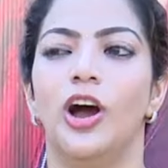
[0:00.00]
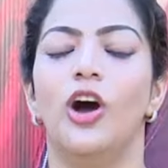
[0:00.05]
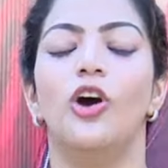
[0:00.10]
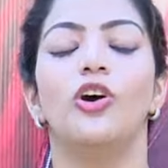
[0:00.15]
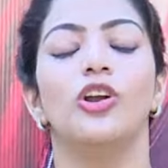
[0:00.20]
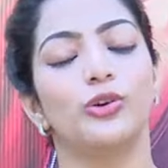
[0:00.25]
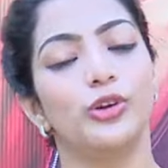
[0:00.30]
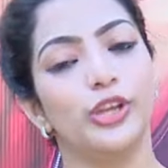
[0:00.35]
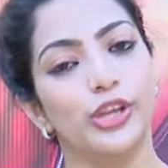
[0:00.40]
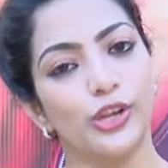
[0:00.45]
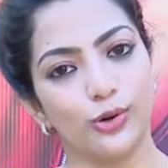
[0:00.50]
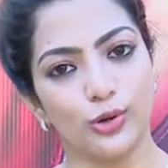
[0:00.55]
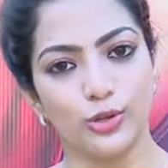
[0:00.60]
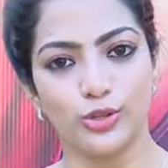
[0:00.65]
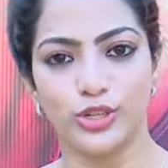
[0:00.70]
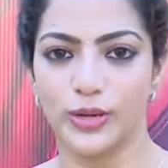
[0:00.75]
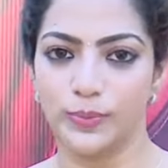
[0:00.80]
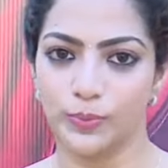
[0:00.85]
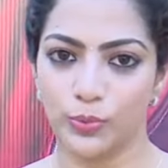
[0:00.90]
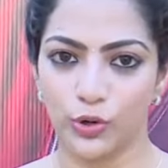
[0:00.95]
அவங்களுக்கு இன்னும்
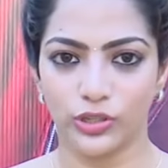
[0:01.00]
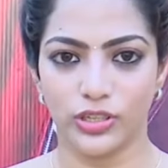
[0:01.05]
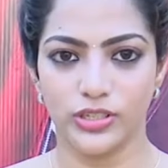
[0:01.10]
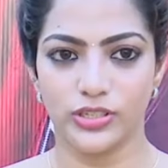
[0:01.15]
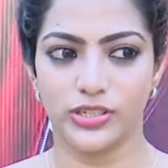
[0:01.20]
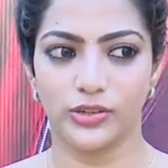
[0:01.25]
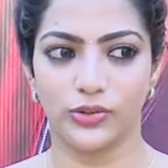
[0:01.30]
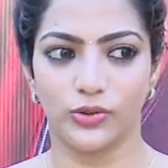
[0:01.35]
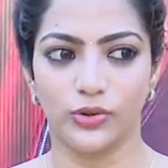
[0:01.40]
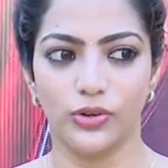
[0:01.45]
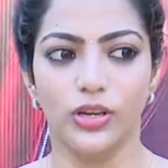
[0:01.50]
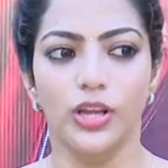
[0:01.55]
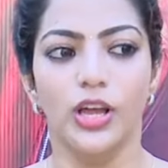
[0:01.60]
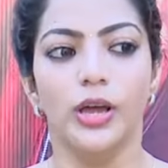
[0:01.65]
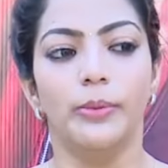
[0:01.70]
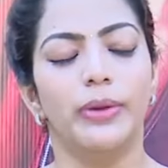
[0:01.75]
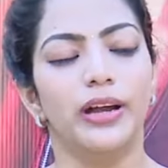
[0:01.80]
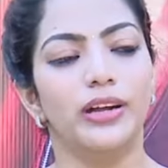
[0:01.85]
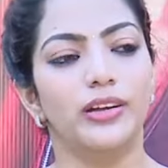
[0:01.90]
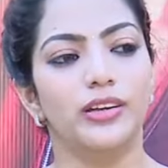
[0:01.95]
கொஞ்சம் இம்பார்ட்டன்ஸ் இருக்கும்
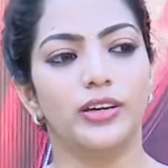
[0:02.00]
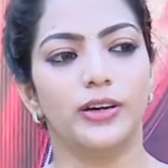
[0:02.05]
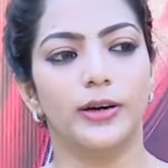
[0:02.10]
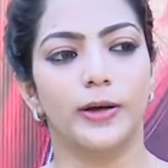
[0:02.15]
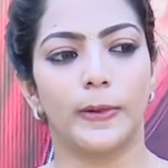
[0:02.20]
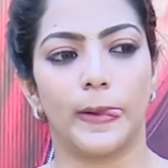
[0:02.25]
பட்